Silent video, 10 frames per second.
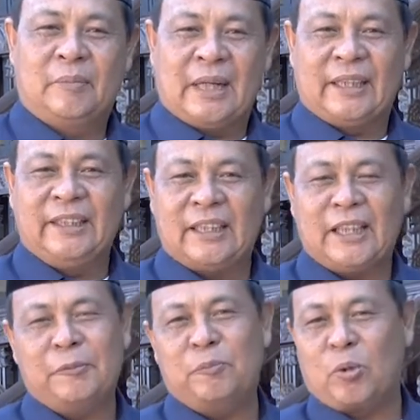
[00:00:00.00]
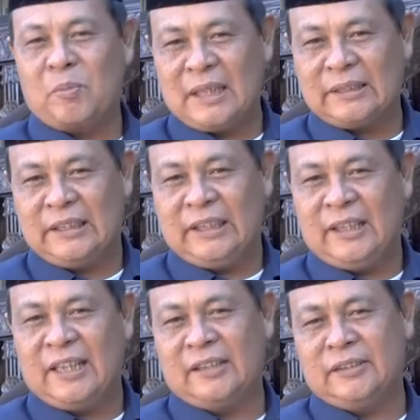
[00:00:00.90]
menghadirkan
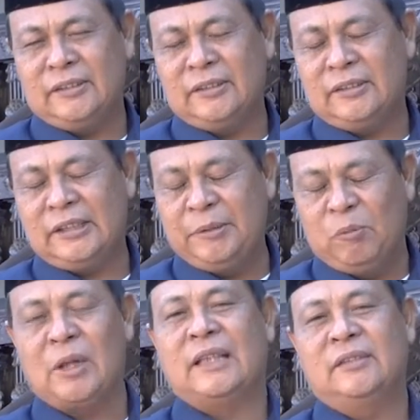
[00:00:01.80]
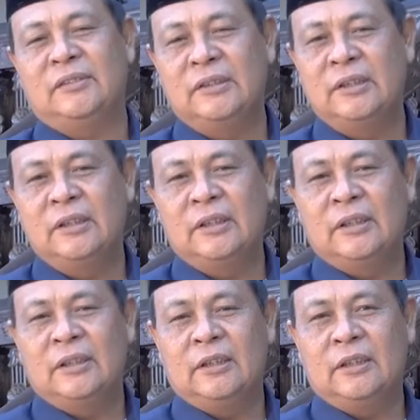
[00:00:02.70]
informasi dan hiburan
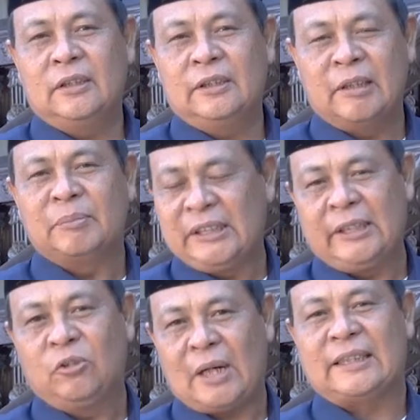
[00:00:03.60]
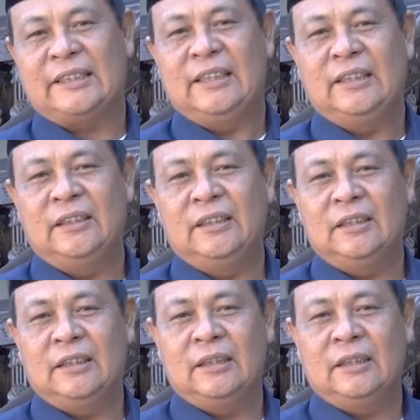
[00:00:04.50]
yang mengedukasi
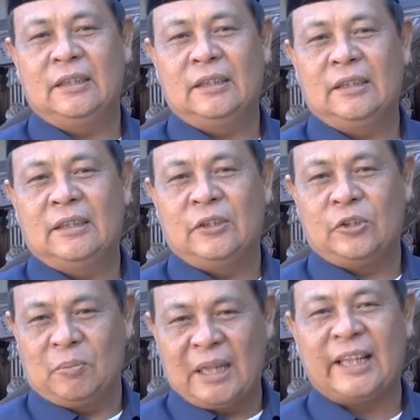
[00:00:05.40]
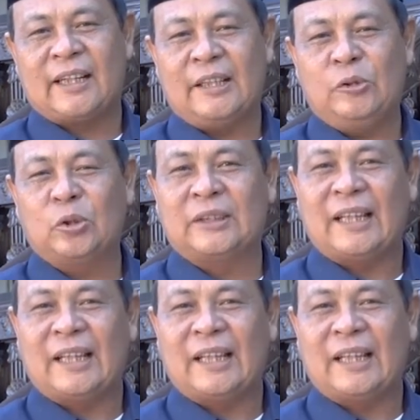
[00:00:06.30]
sebagai radio